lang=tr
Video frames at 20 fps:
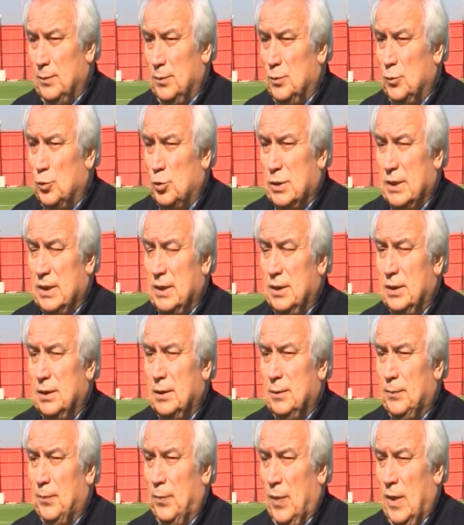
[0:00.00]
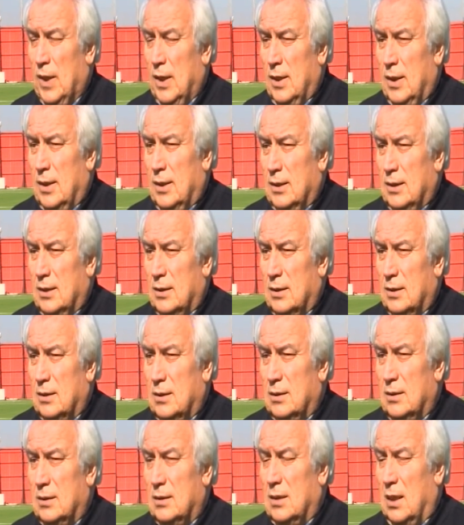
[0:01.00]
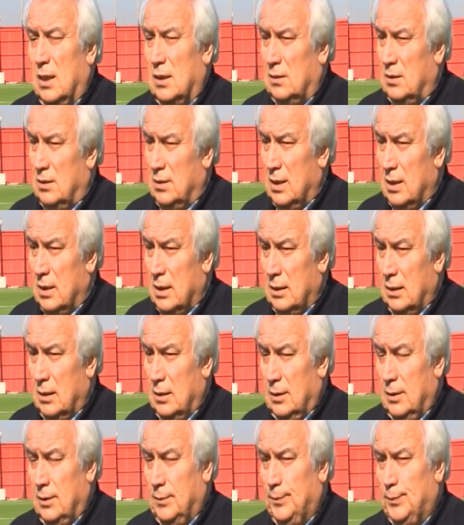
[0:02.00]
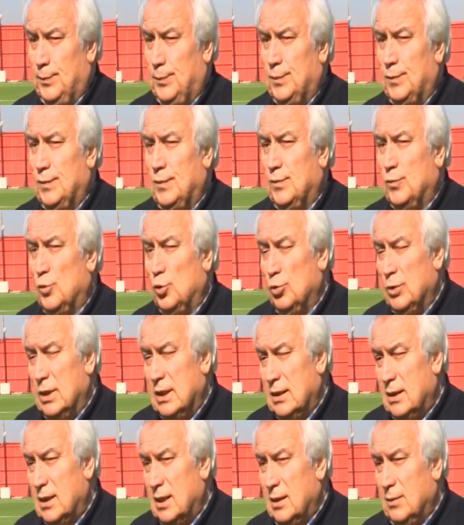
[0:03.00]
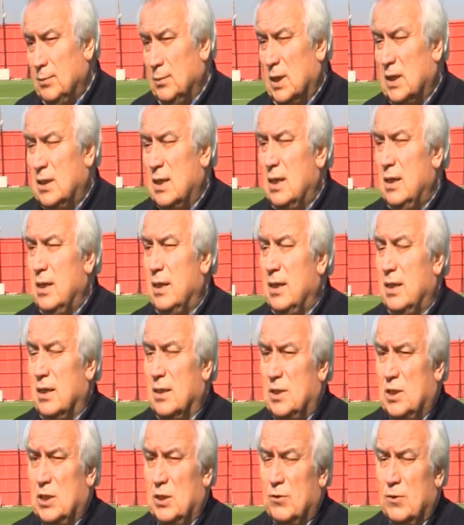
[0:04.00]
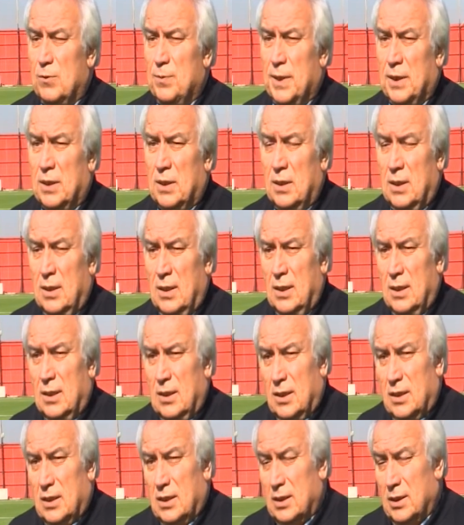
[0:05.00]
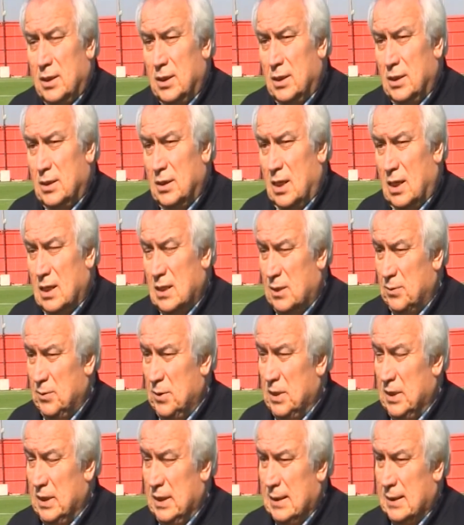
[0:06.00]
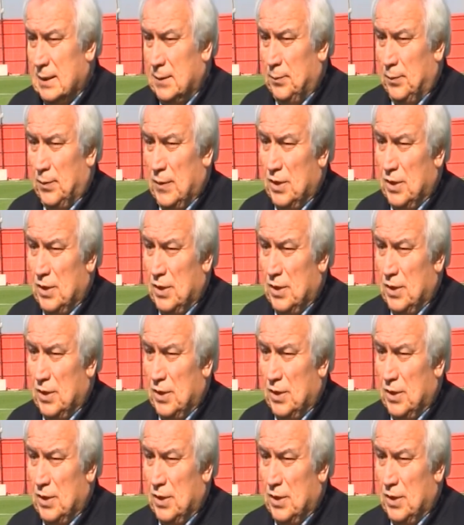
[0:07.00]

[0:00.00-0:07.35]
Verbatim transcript: Bu sayıyı e, arttırarak bunları da madalyaya çevirmek e, azmindeyiz.